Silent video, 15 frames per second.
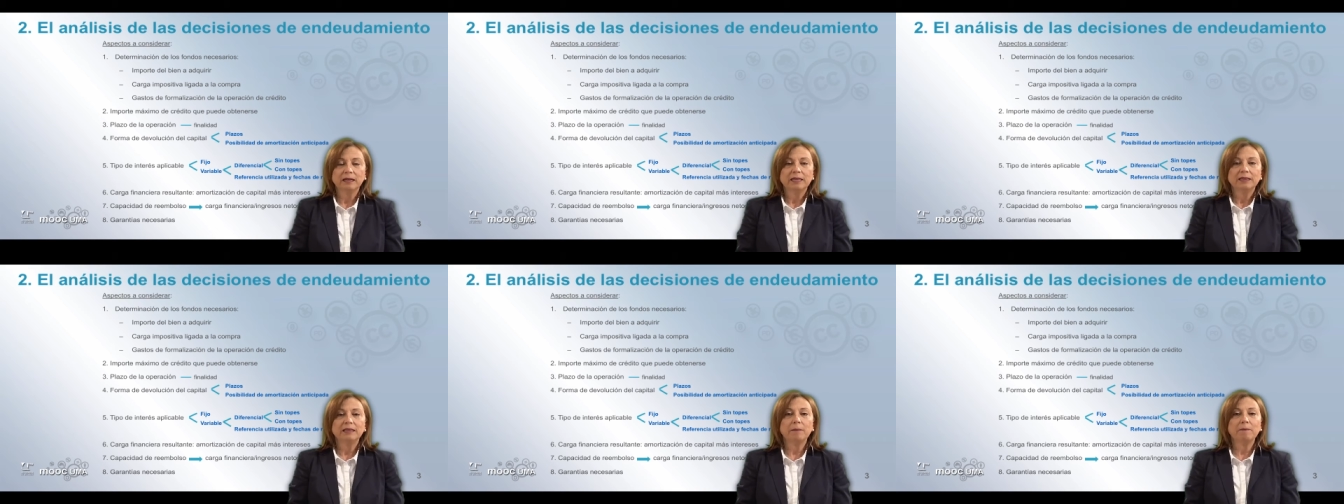
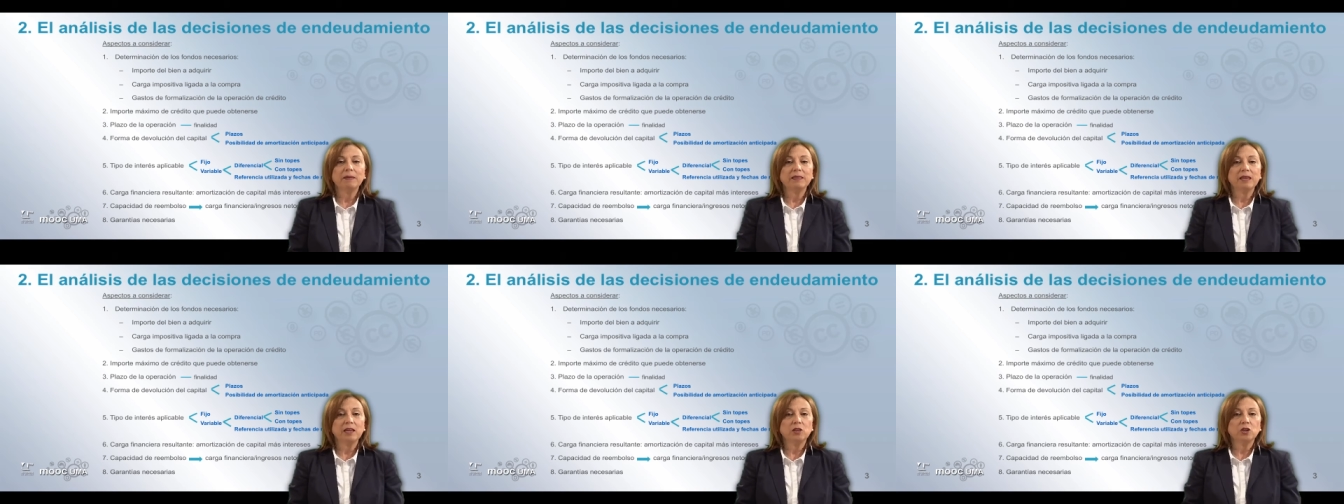
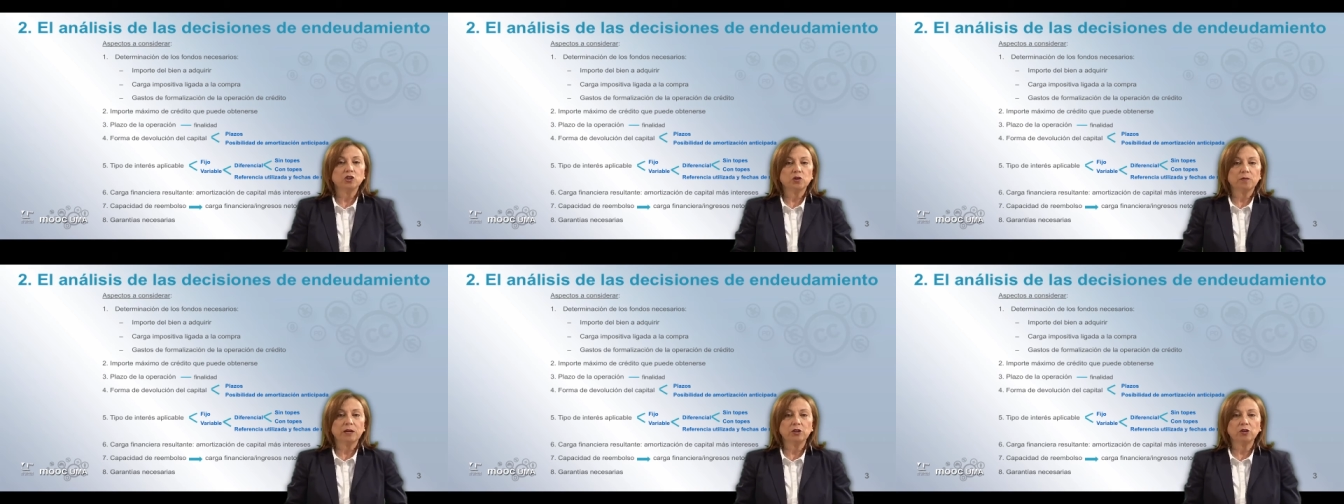dependiendo
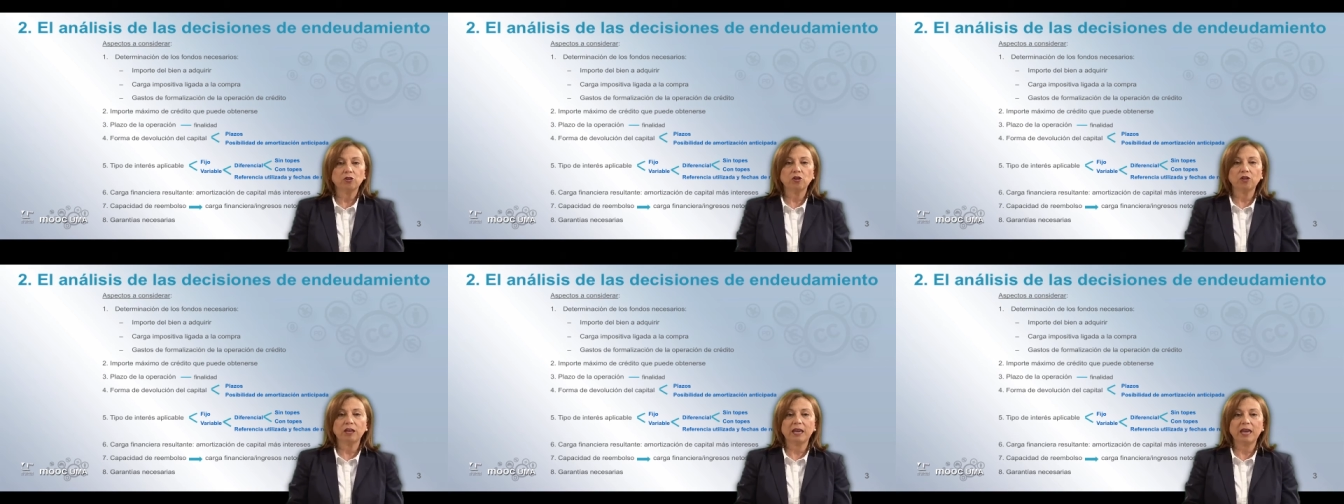sobre
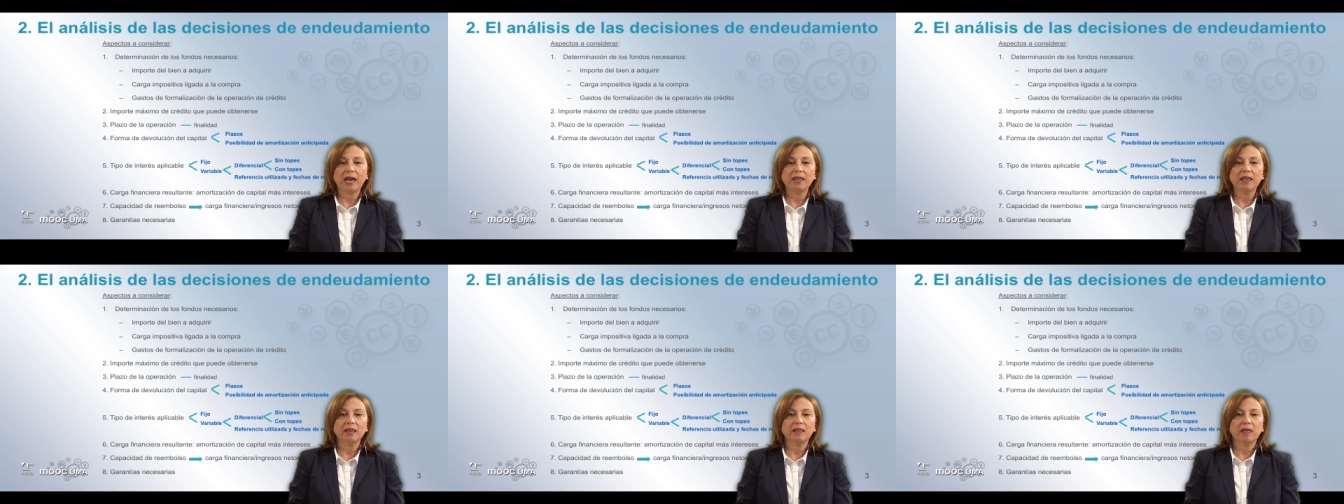todo de que
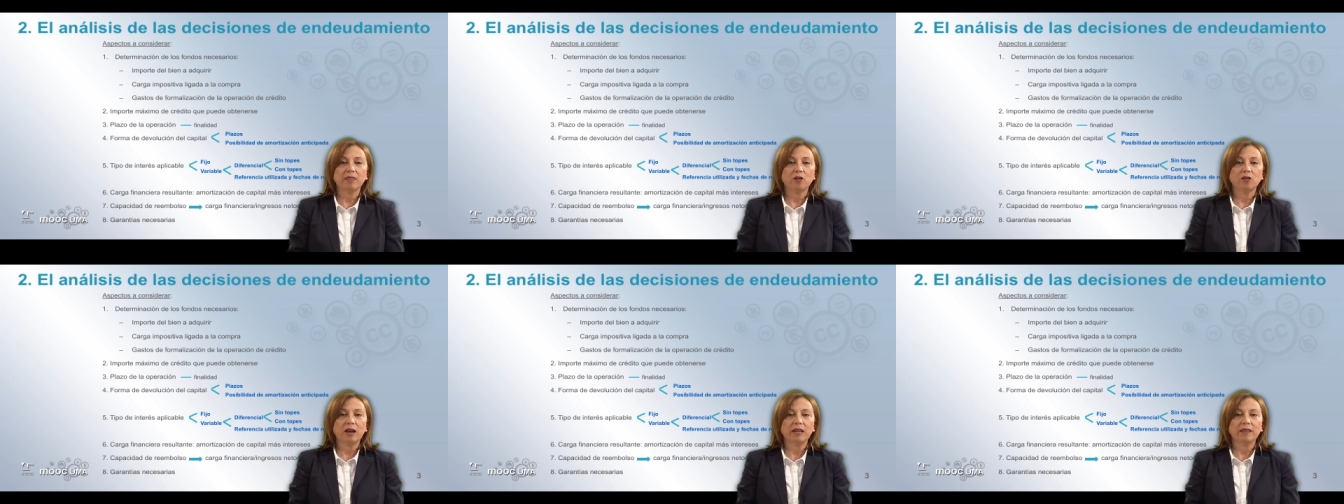haya
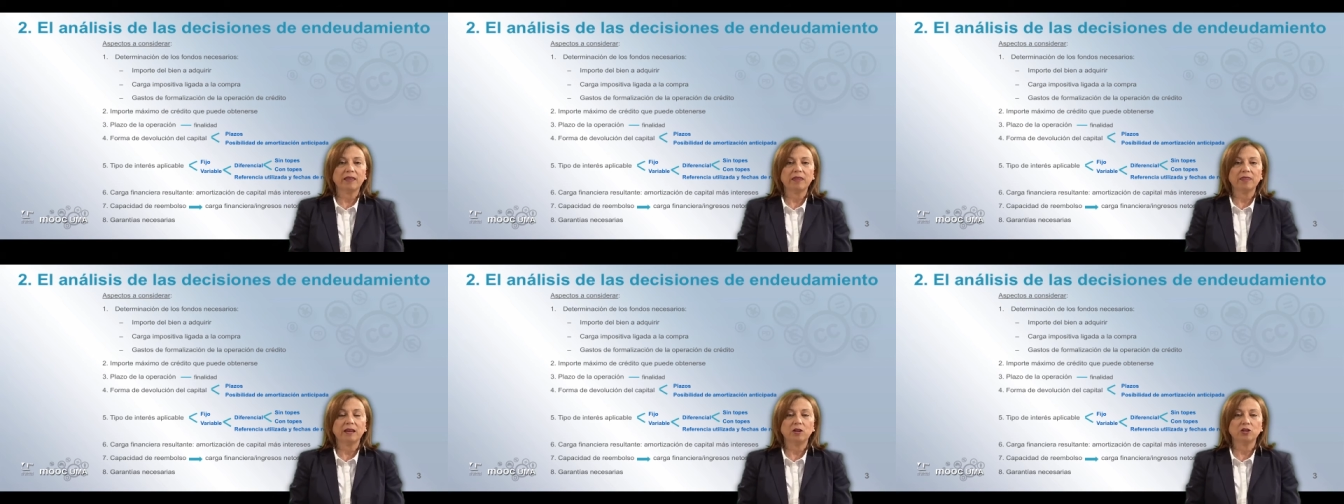
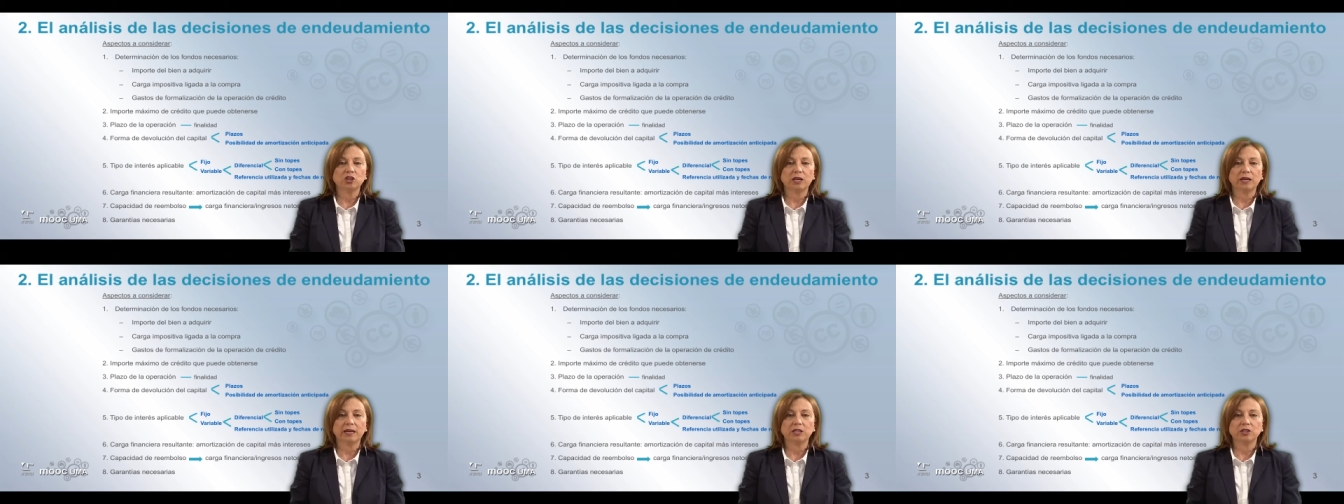estacionalidad en los
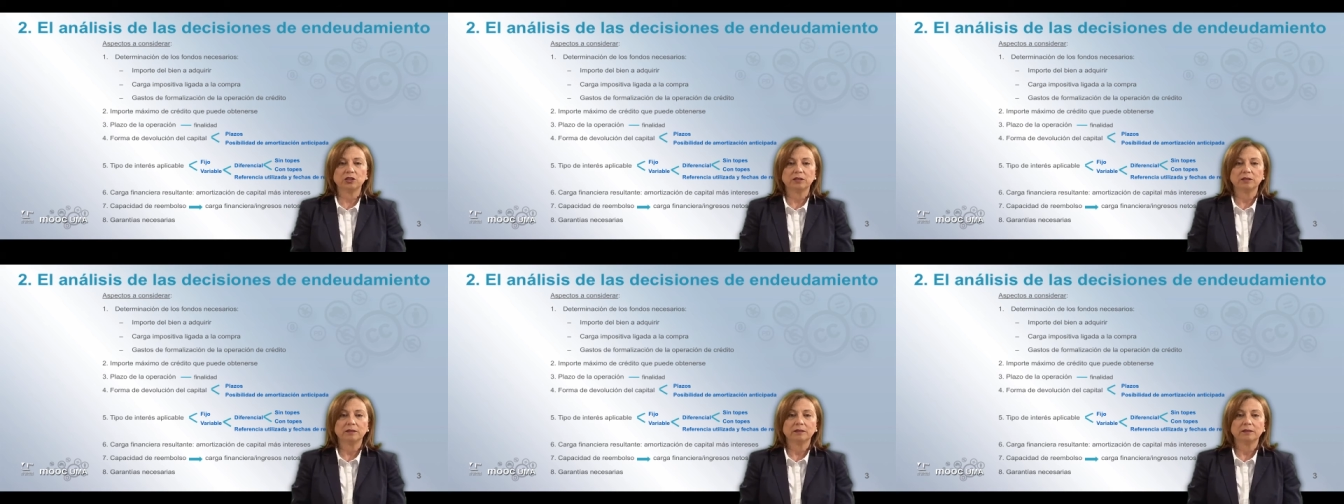ingresos.